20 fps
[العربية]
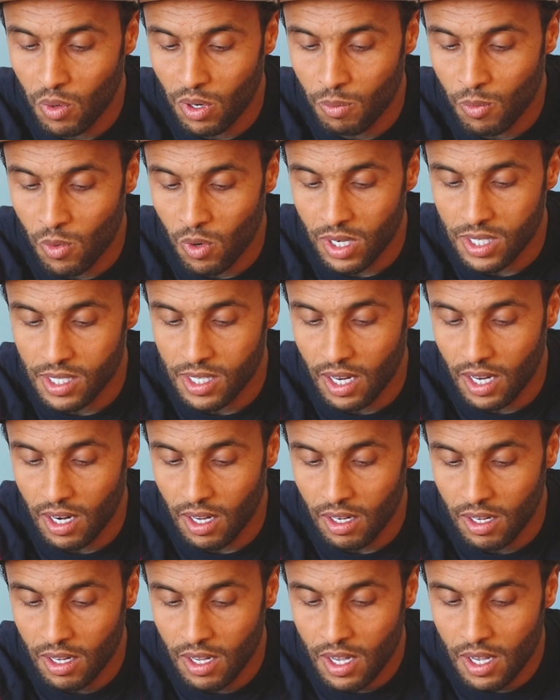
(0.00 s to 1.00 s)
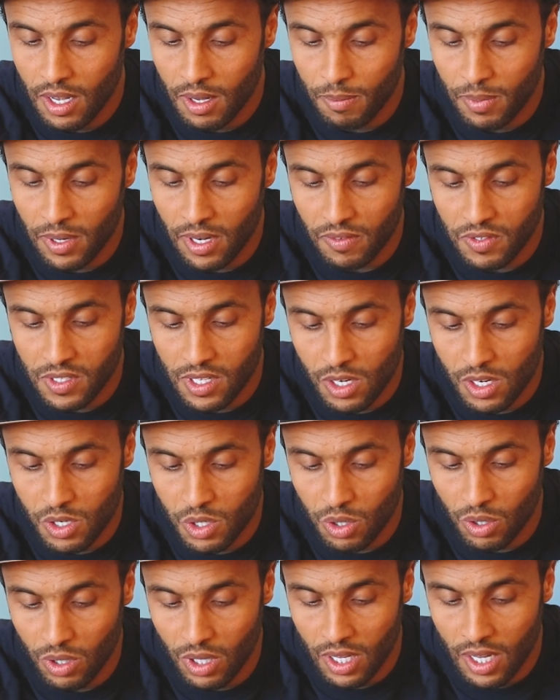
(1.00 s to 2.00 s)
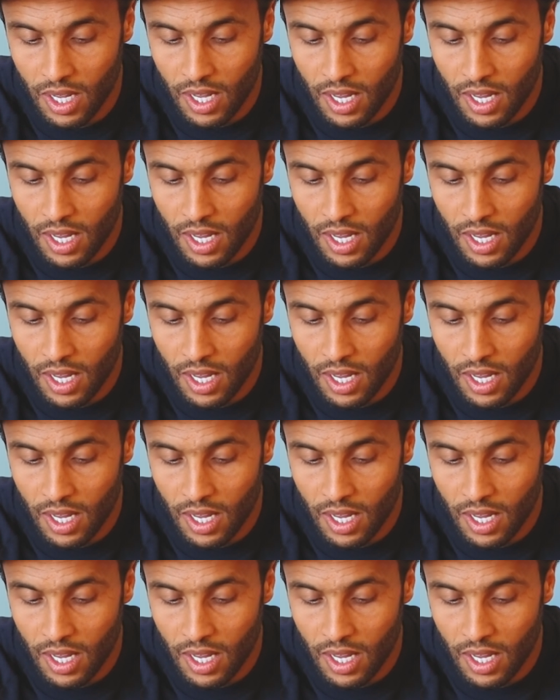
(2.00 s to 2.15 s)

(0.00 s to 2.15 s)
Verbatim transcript: والمواصلة بنفس الجهد